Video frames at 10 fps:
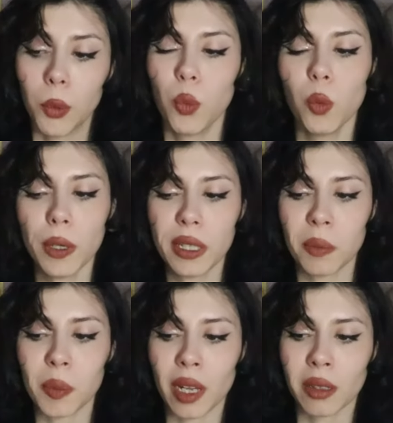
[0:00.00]
Bu
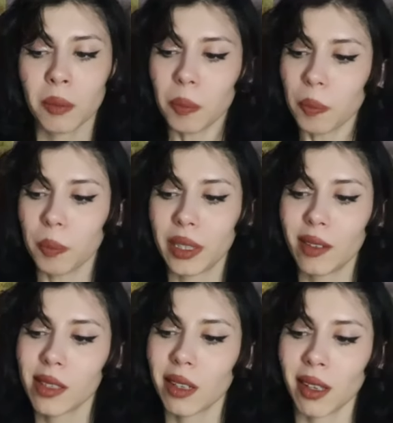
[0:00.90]
bakımdan bir
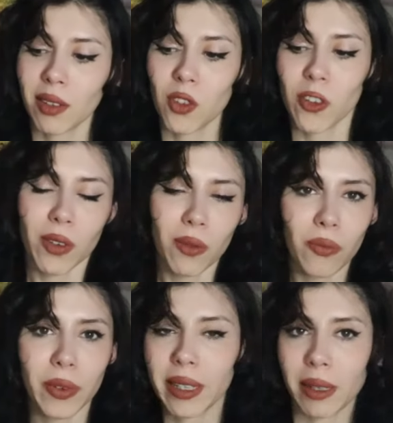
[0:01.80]
sanatçı
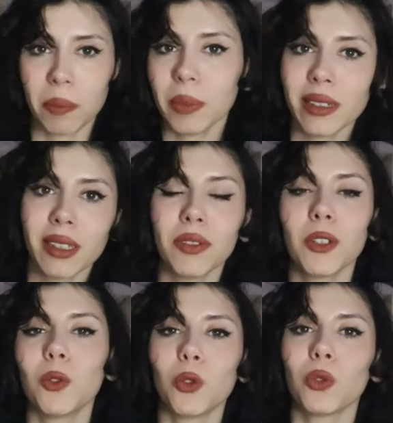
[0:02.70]
ve de bir
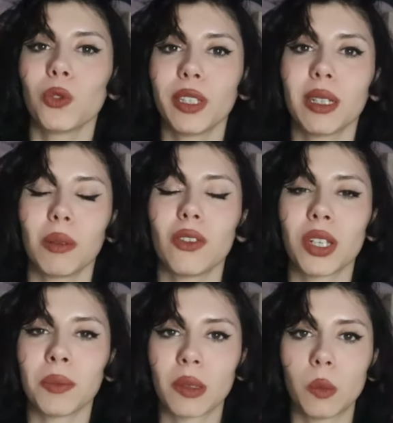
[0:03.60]
nevi düşünür
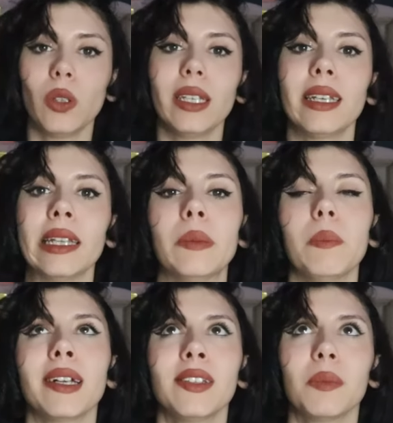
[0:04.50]
diyebileceğimiz bu ikili
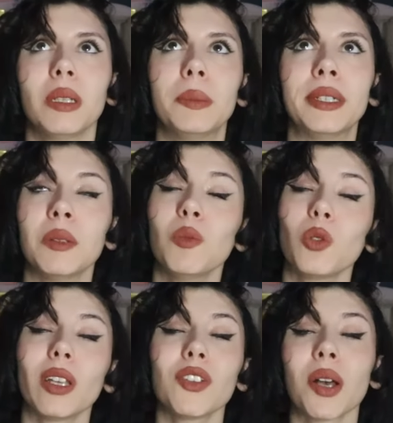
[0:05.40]
bence birbirini
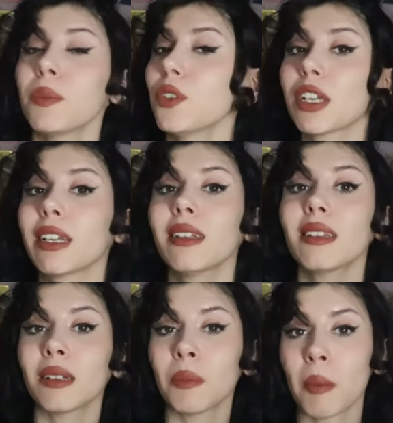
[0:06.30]
muhteşem bir şekilde
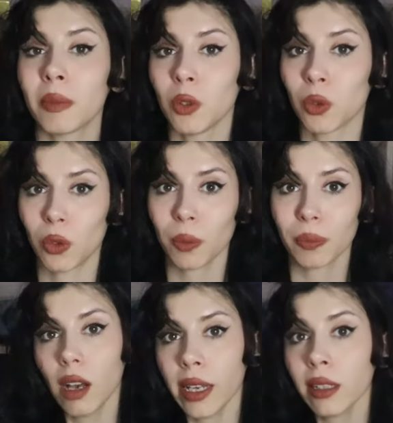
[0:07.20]
tamamlıyordu.
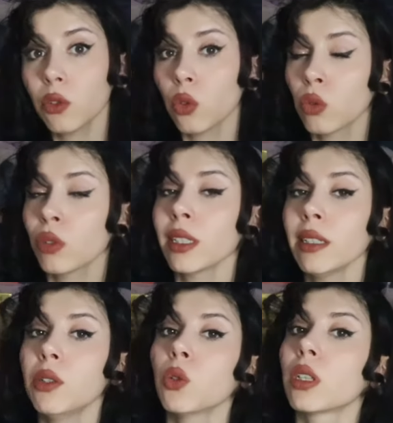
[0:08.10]
Hayat yolunda
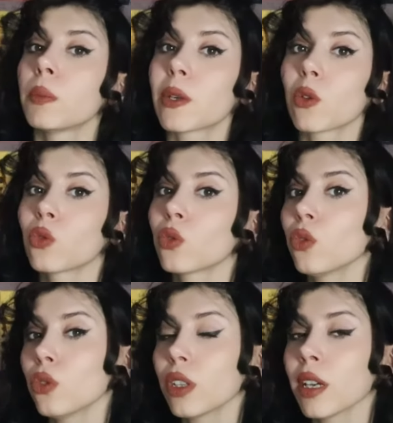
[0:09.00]
gidiyor gibi
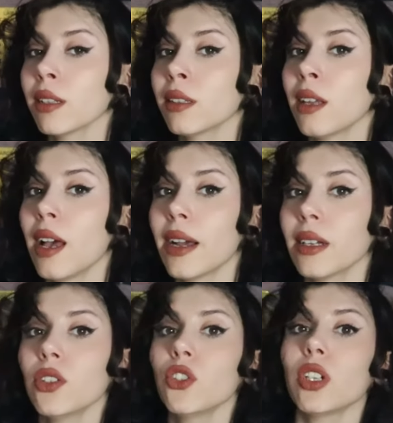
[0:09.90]
gözükürken
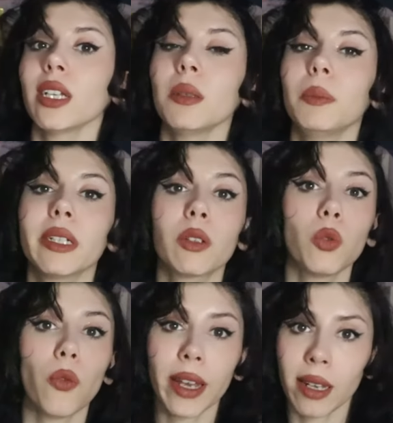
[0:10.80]
her şey bir
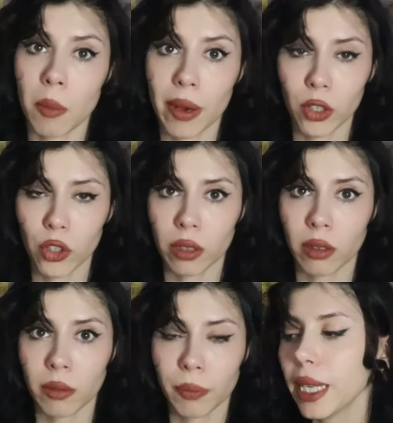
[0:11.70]
güveyle
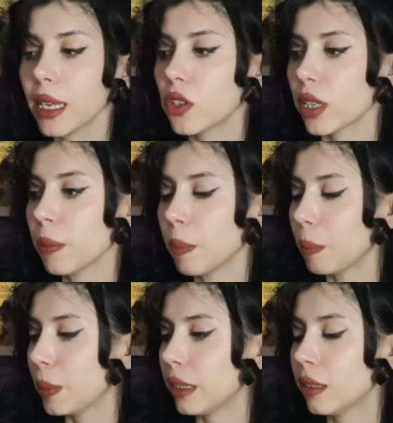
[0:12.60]
başladı. Bir gece
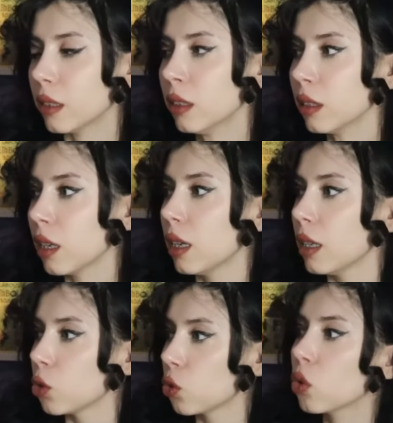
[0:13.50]
Peter
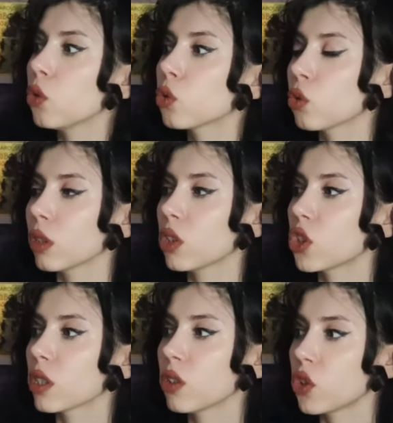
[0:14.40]
stüdyosunda
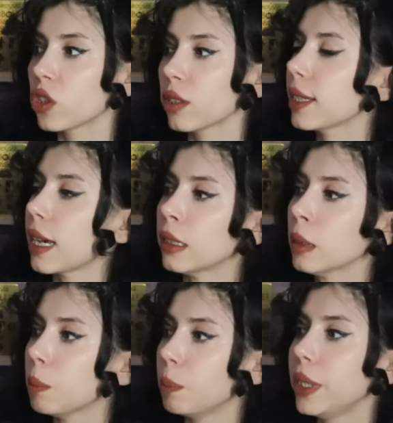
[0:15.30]

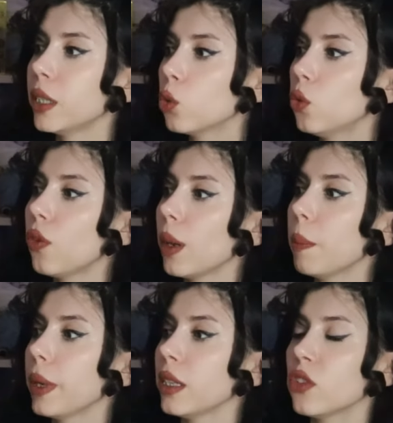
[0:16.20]
çalışırken bir
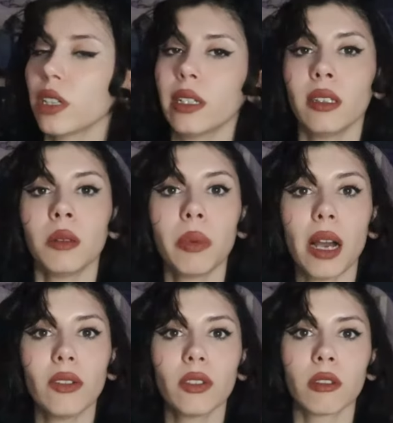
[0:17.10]
güve pencerenin
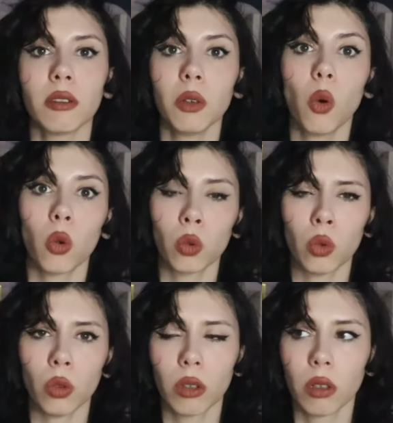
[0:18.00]
pervazına
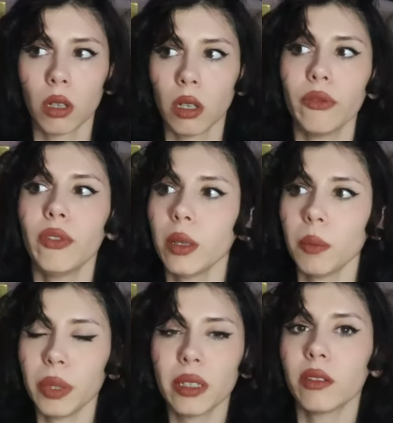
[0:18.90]
kondu ve
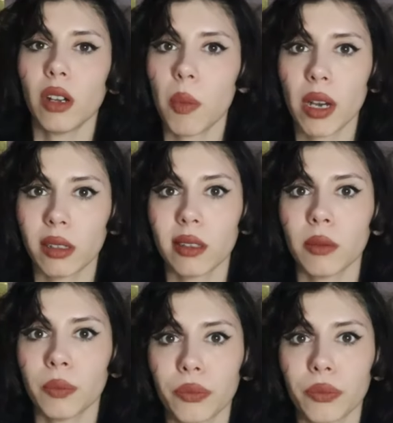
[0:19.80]
Peter'a baktı.